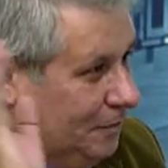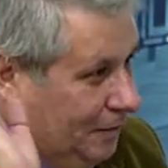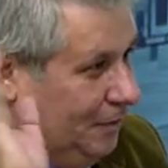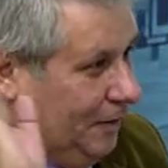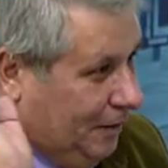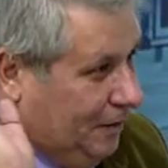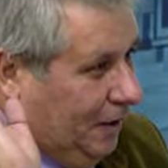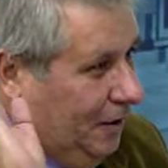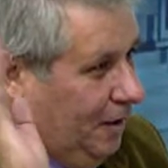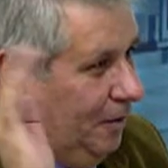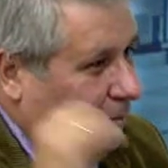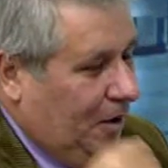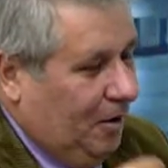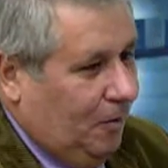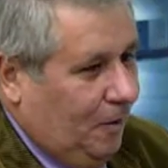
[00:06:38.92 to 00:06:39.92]
hasta ayer
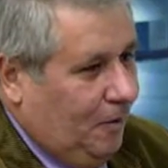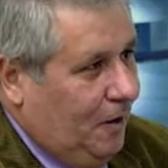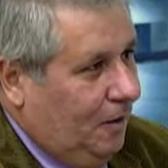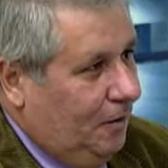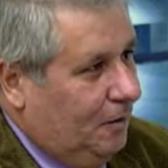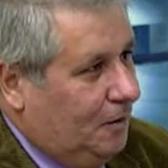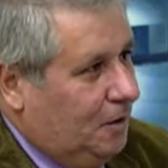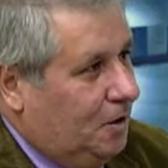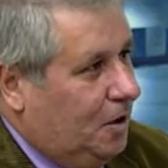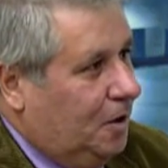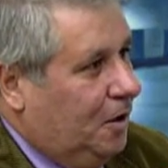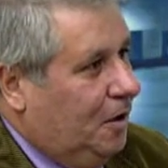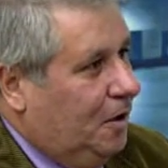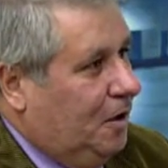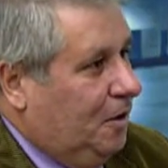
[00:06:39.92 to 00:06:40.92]
me iba bien
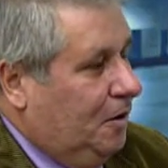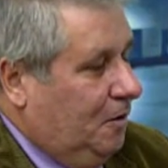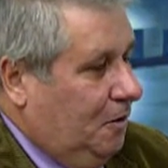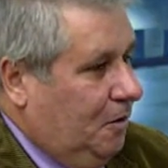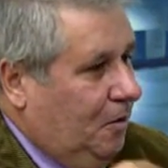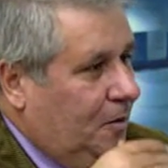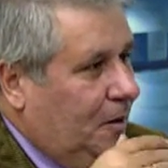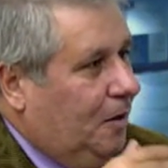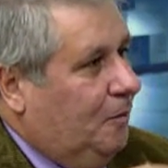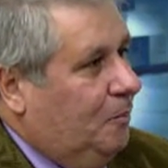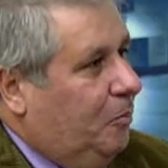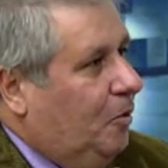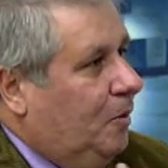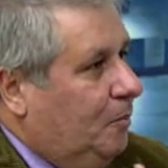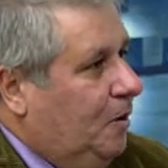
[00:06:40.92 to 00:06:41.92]
y, oye,
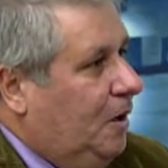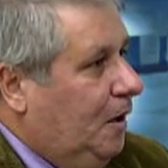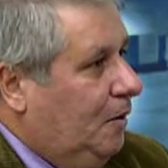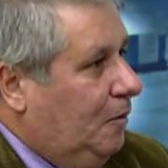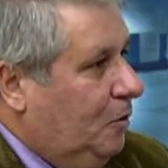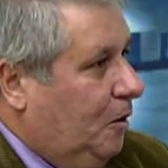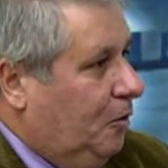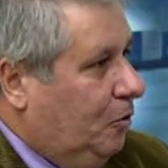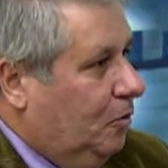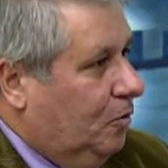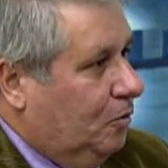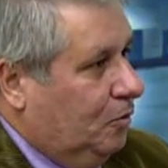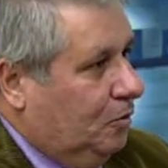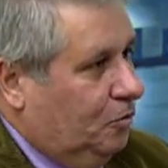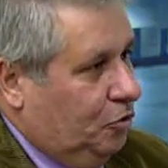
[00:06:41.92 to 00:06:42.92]
pues mira, eh,
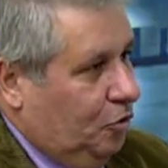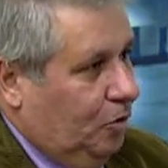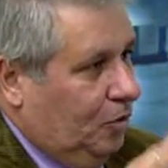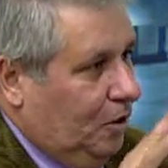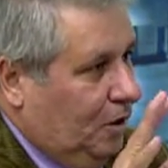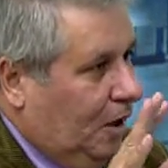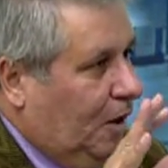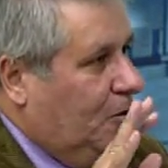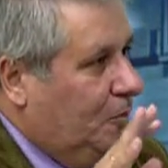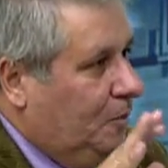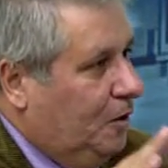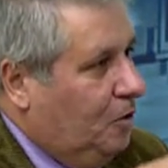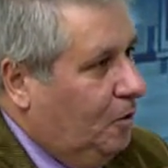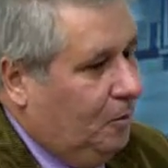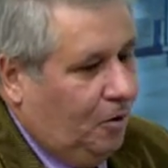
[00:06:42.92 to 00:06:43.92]
con, yo hago
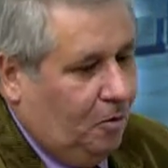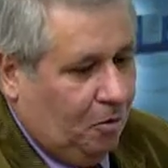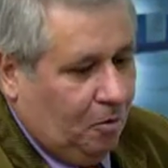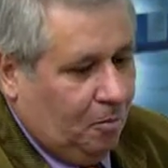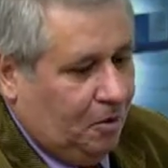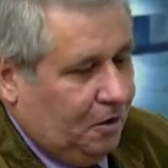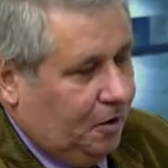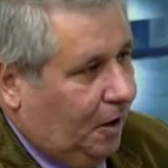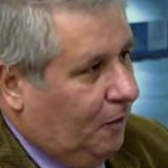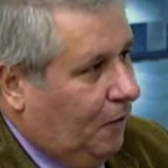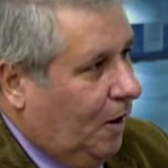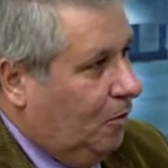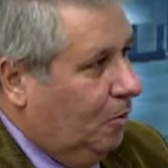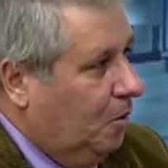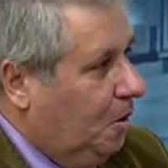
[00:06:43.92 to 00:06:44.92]
mis números con mi
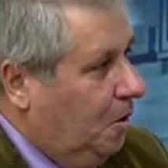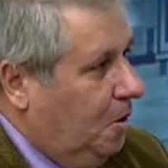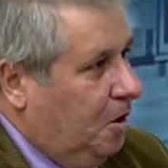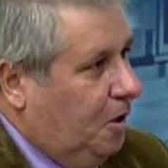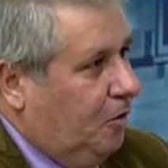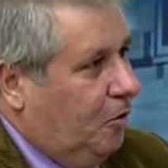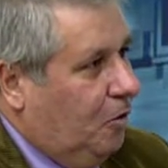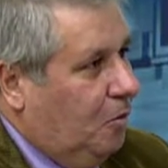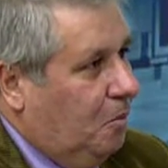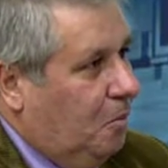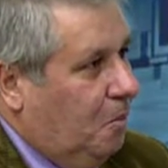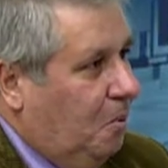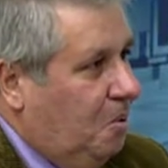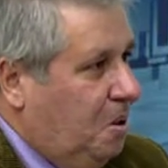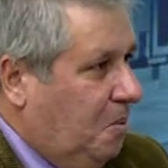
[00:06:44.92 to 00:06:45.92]
trabajo y con,
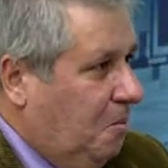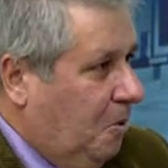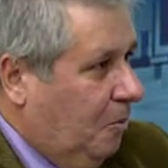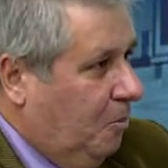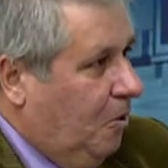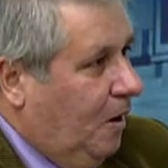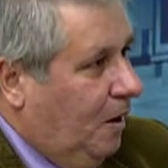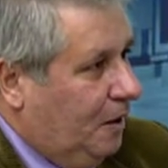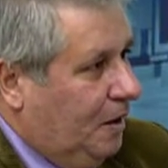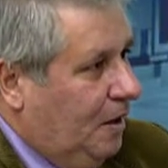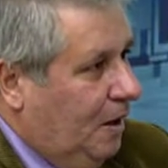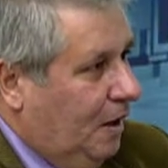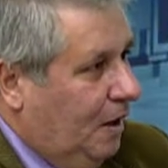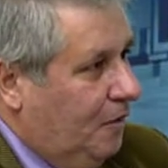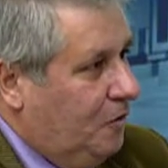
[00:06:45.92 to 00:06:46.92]
oye, lo puedo
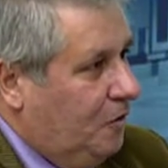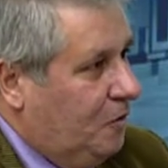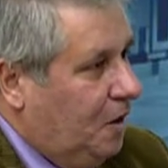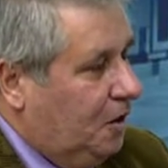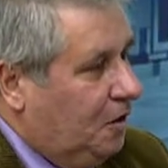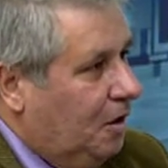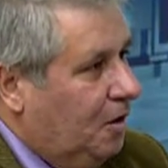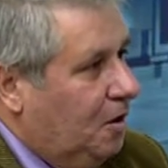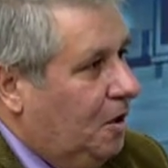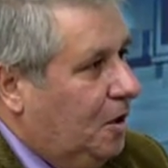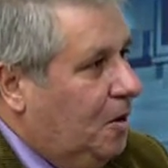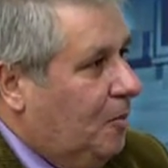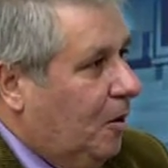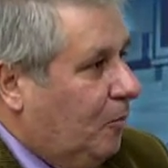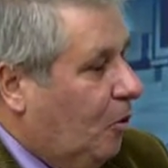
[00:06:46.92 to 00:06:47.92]
alquilar la vivienda
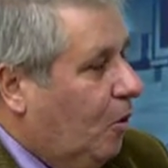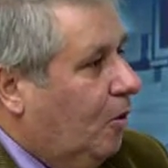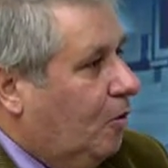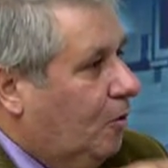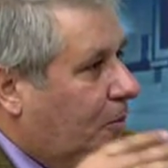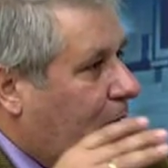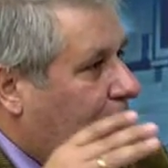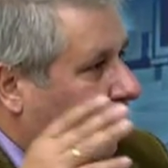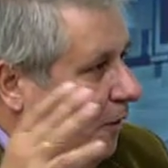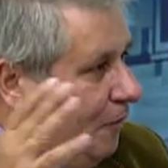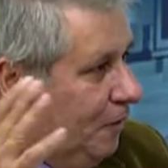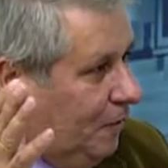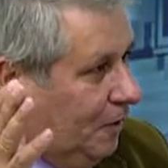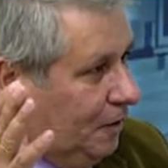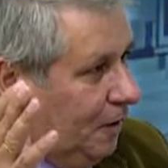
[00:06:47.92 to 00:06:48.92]
y me puedo comprar una
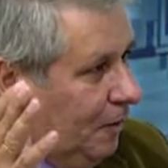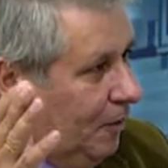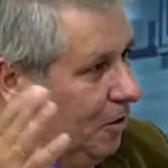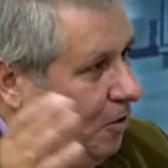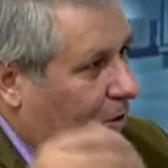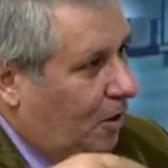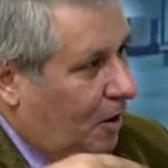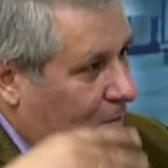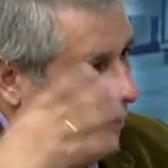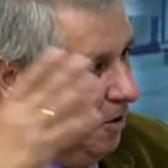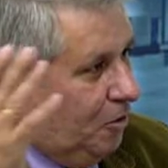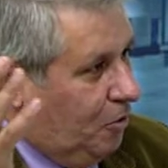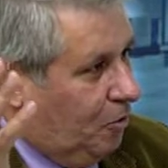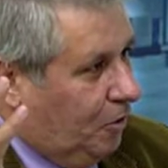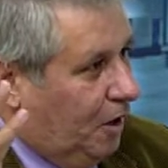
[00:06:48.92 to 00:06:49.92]
vivienda mayor, he
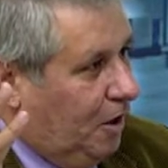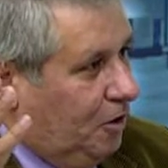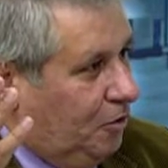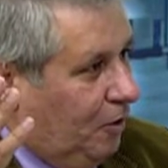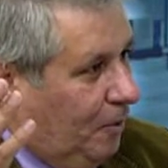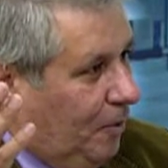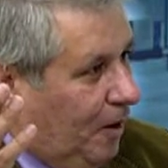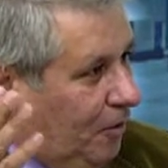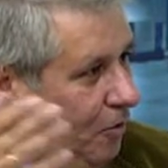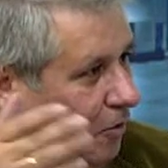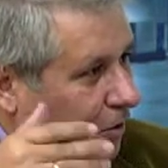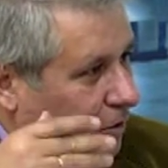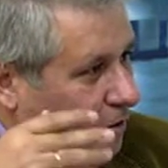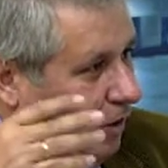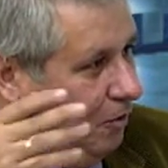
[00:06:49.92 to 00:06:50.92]
pedido un crédito al
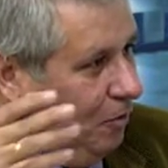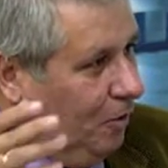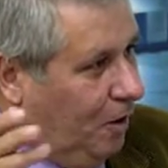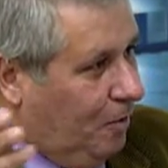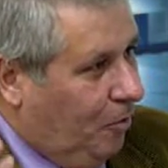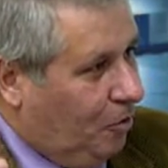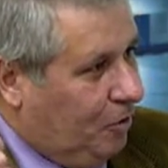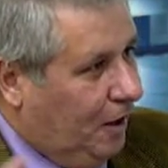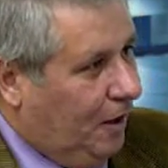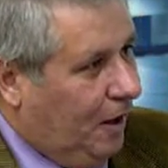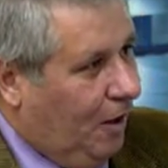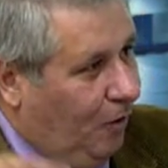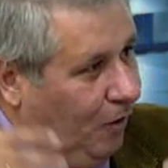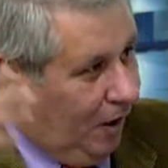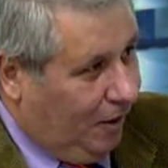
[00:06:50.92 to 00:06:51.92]
banco, tengo una hipoteca
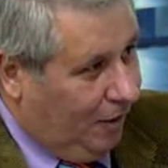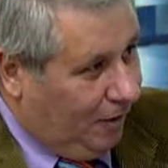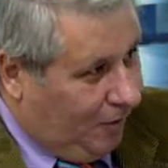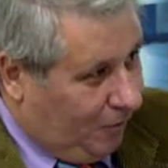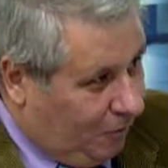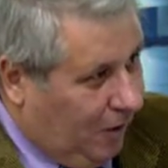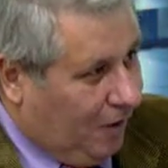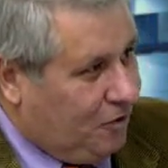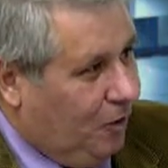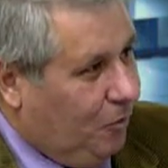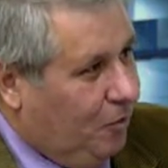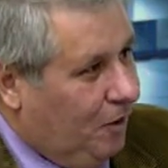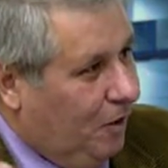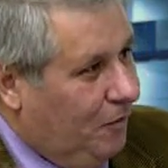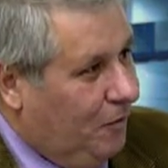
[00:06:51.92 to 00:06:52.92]
ahora, una
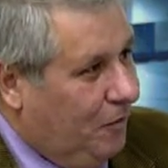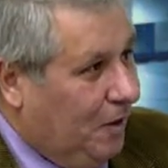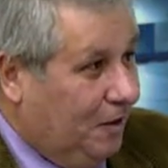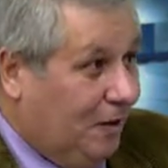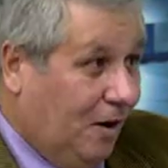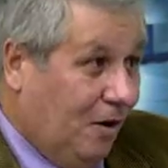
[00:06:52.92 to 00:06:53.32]
segunda vivienda, en el